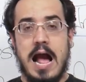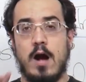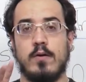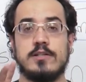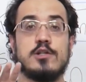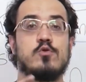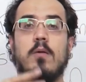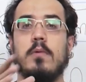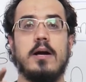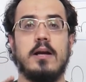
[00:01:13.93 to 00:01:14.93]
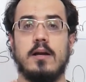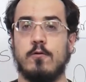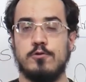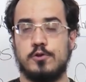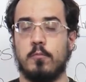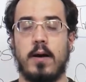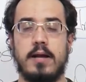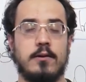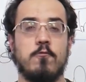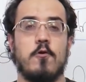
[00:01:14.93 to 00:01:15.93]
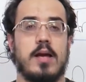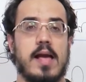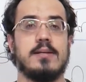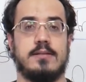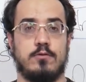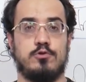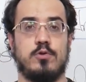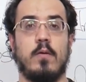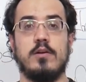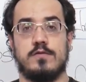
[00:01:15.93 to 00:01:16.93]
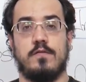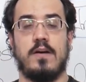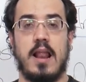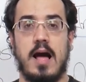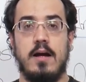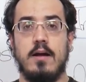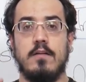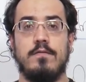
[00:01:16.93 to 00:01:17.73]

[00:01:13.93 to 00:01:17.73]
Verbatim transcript: Agora, se sua mãe ou seu pai não conhecem o João, eles vão falar,